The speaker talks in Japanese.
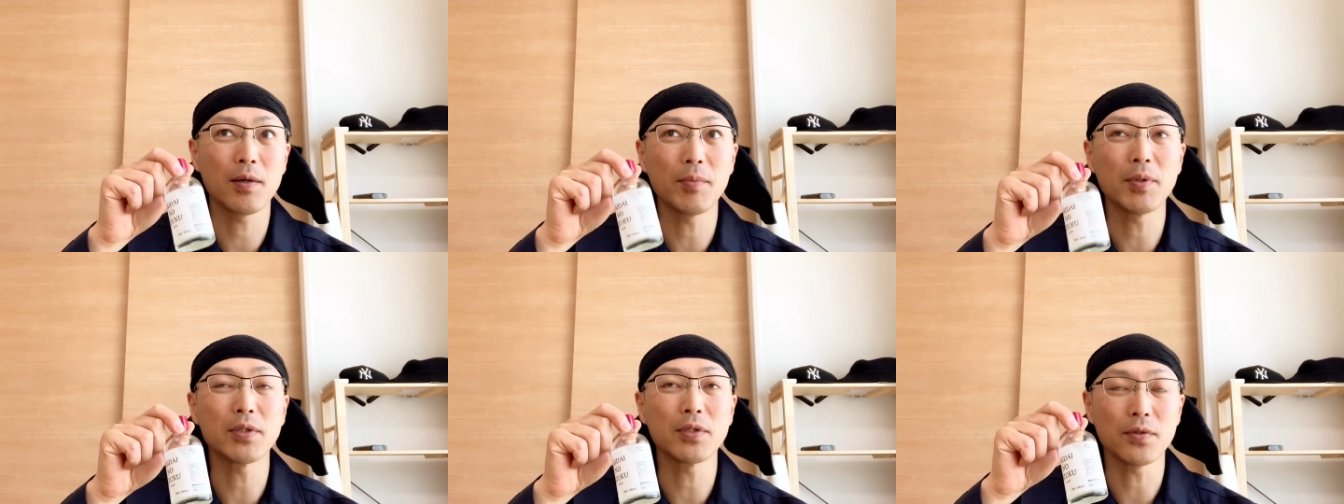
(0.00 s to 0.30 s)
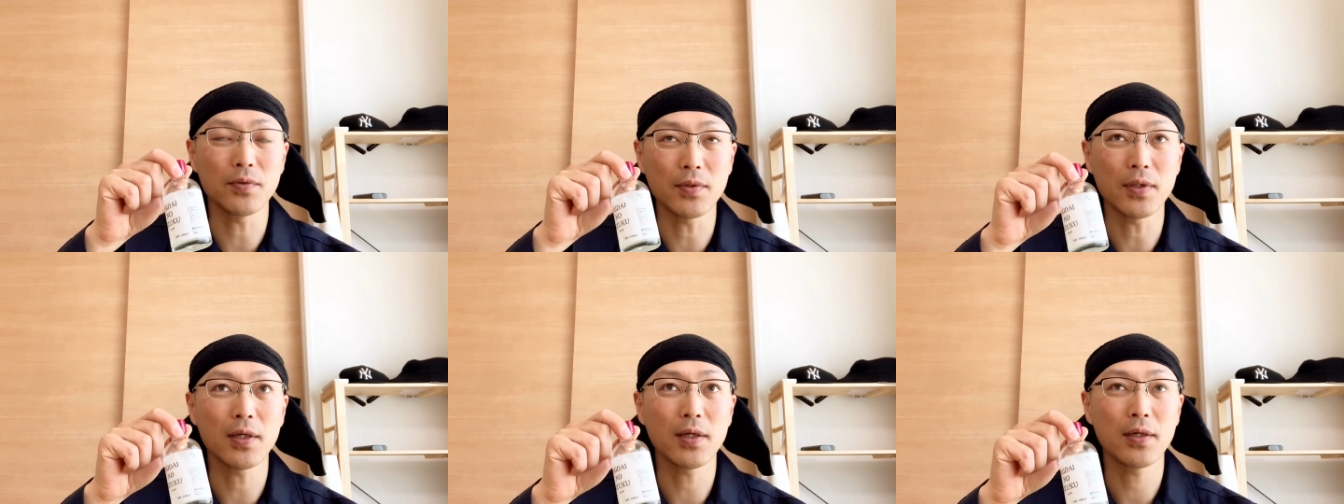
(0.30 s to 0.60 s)
えま
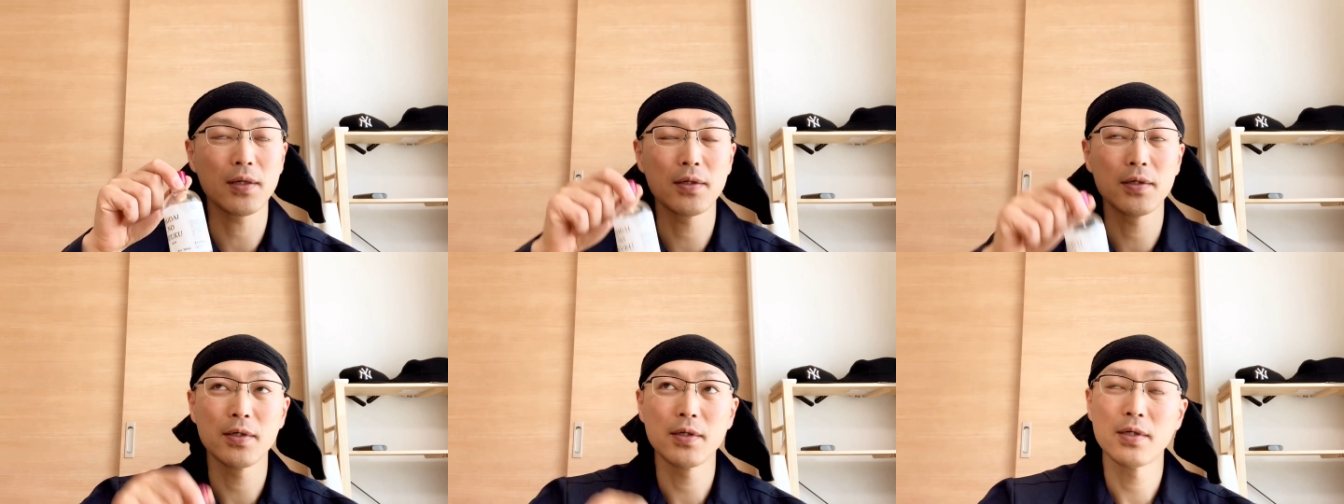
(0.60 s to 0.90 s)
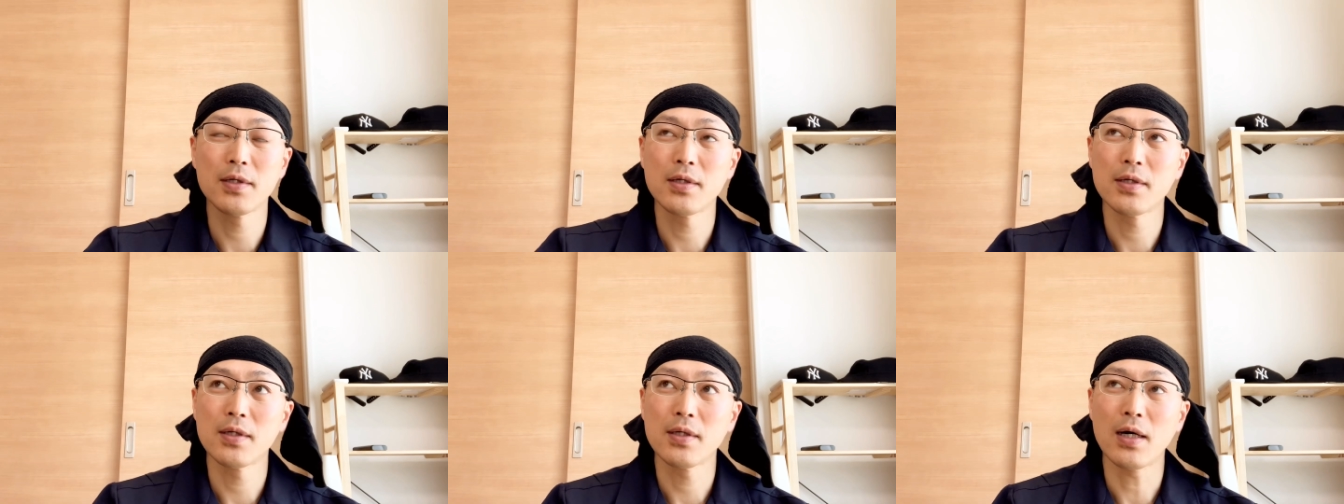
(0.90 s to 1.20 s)
すよね。
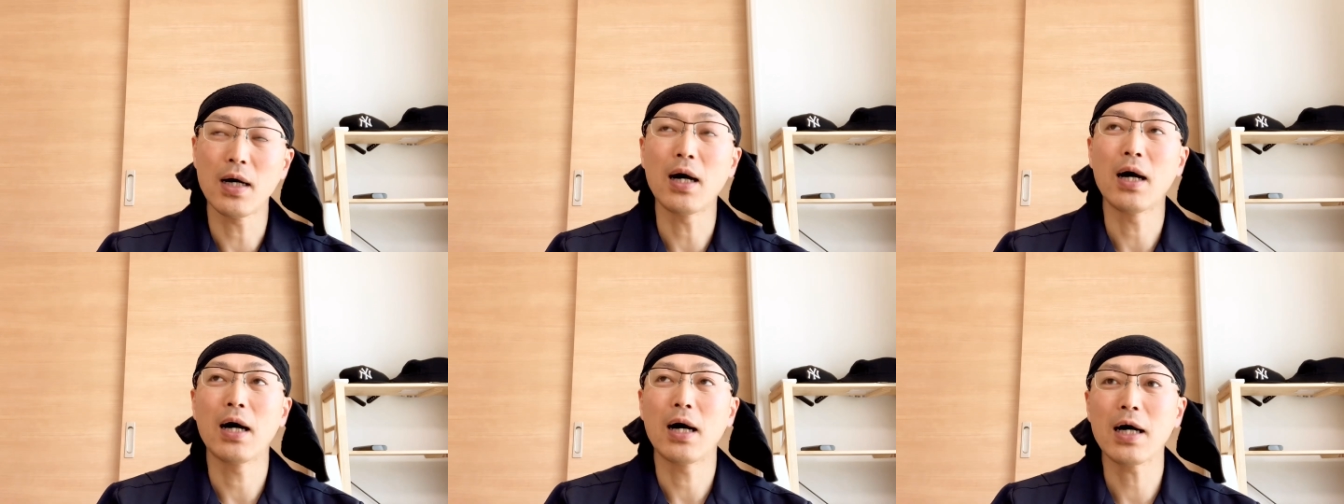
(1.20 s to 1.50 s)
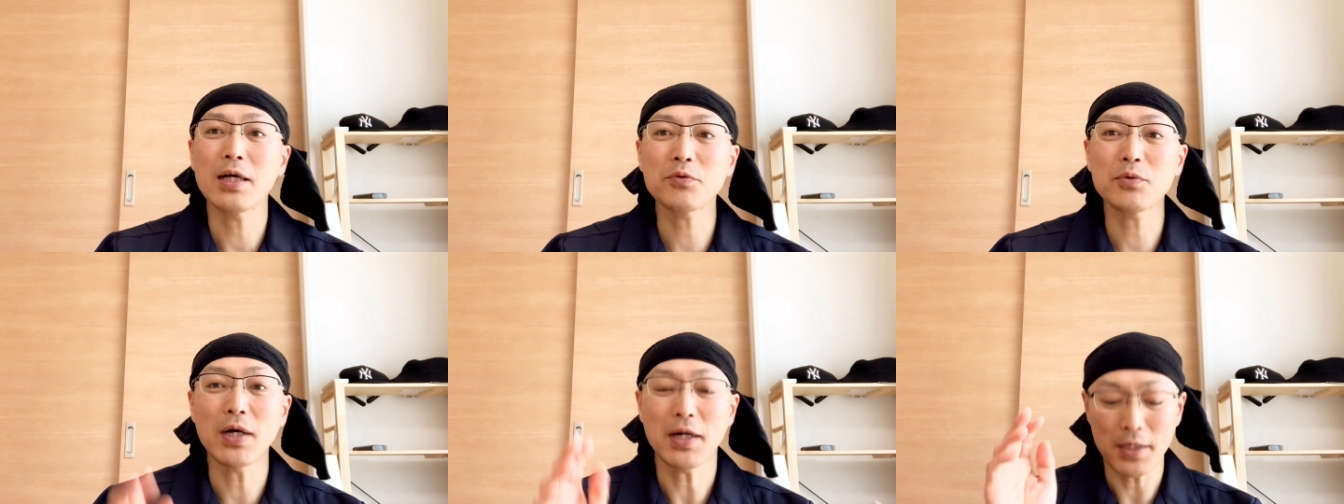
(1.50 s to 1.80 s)
あ、
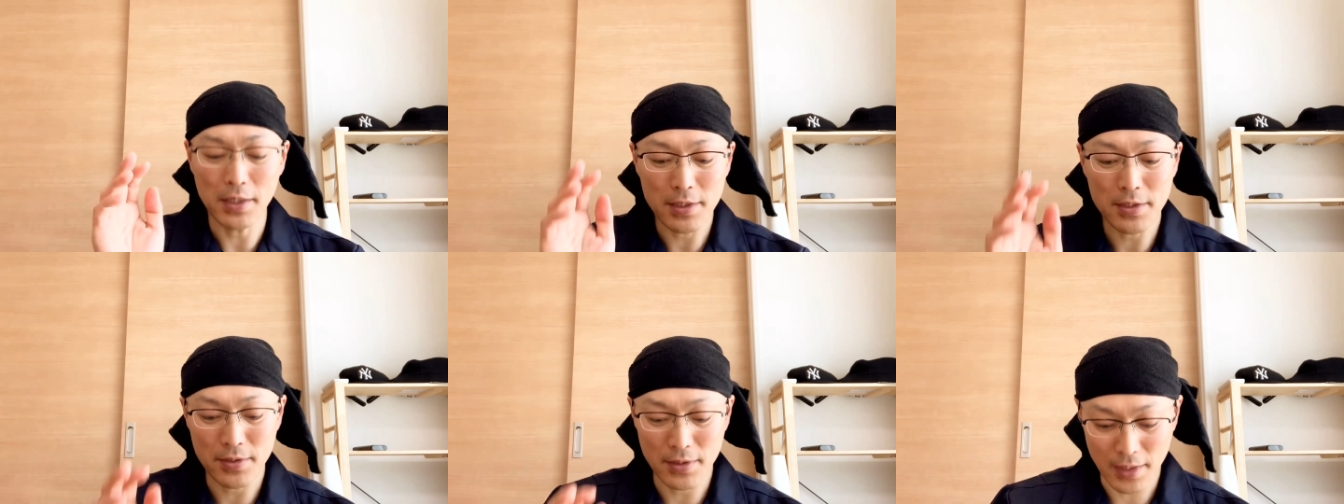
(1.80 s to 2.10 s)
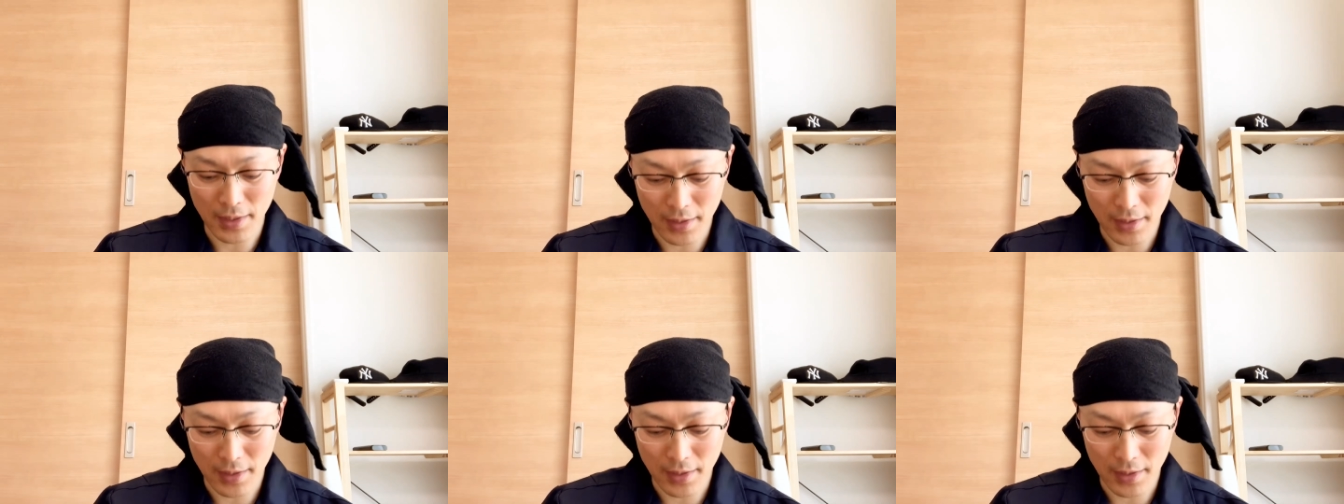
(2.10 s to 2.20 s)
あとあれです